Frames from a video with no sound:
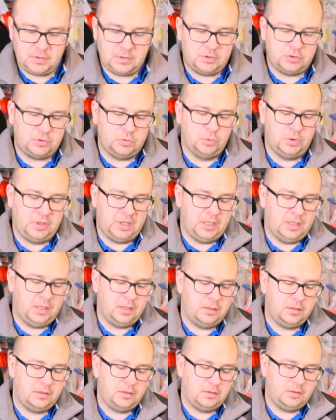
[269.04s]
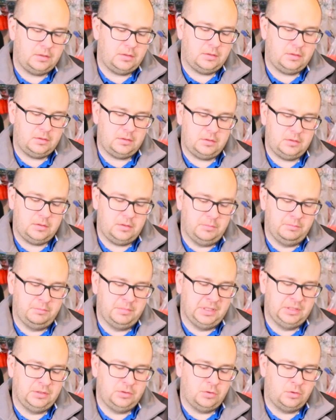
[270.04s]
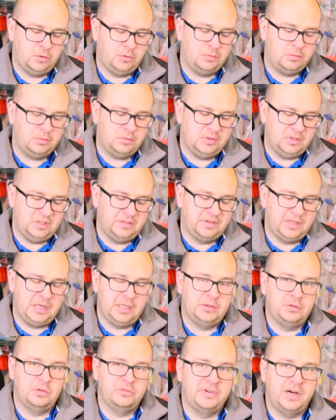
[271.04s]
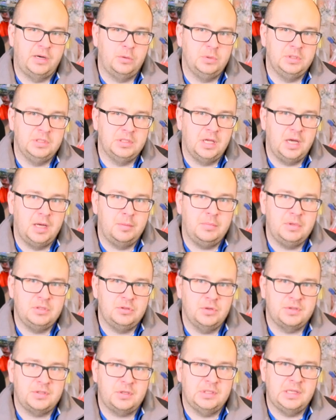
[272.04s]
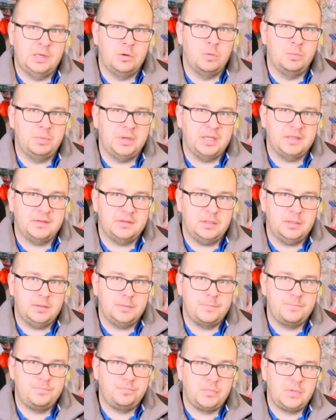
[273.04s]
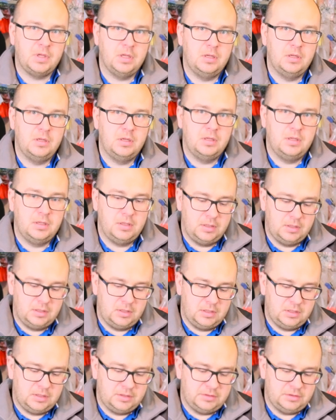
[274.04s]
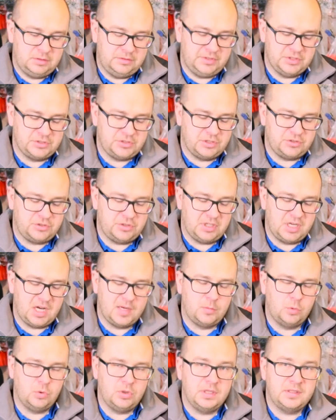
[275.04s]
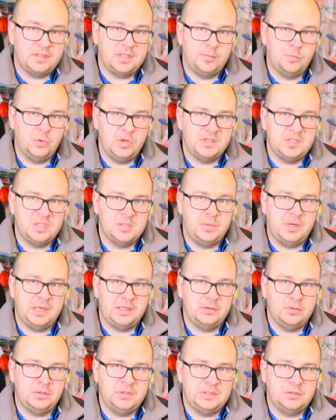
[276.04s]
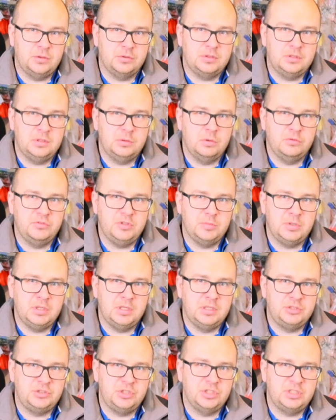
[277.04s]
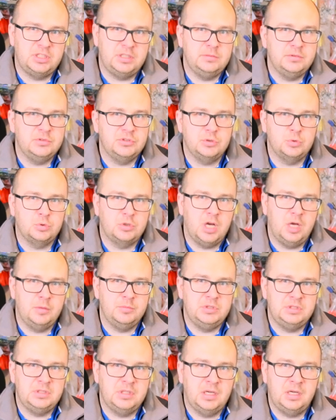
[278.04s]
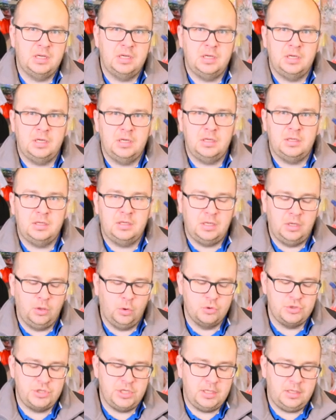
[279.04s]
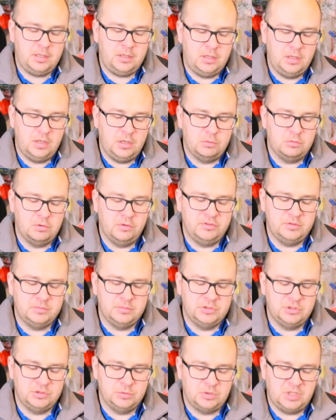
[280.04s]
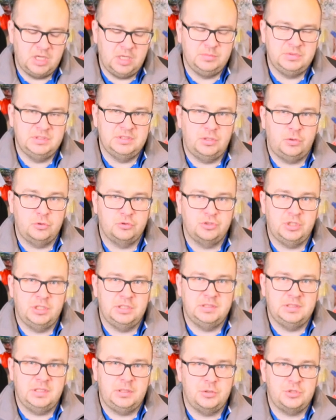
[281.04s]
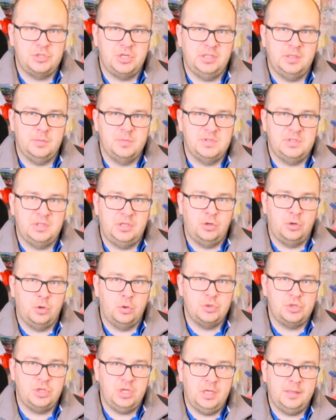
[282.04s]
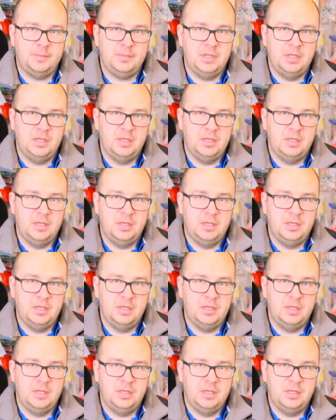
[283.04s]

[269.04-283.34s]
które będą gwarantowały nam doskonałą pracę. Dwie rzeczy. Hamulec. Hamulec jest bardzo istotny. Łowimy cienkimi żyłkami na lodzie, łowimy żyłkami 0,6, 0,7, 0,8